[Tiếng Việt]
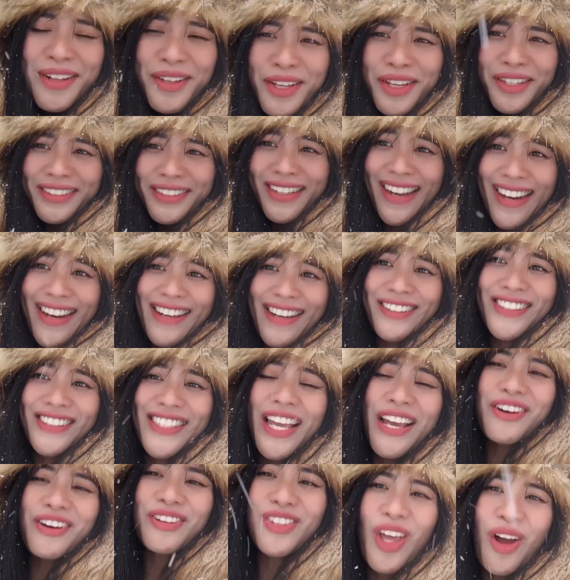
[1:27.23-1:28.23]
này là
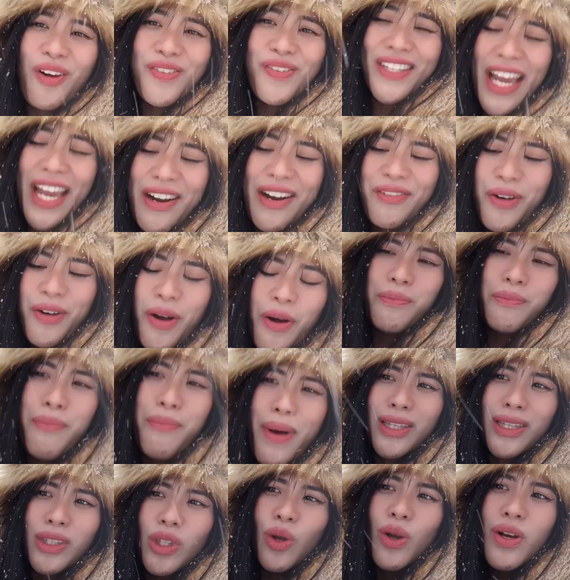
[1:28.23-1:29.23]
xe ô tô mình chạy đúng không
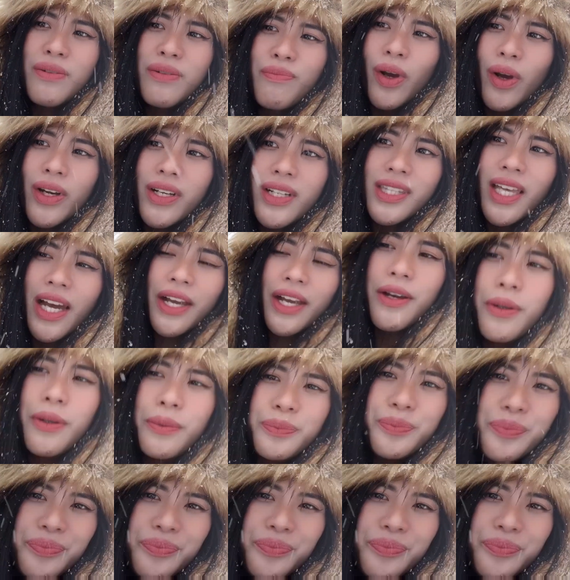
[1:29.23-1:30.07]
mà tuyết mọi người thấy không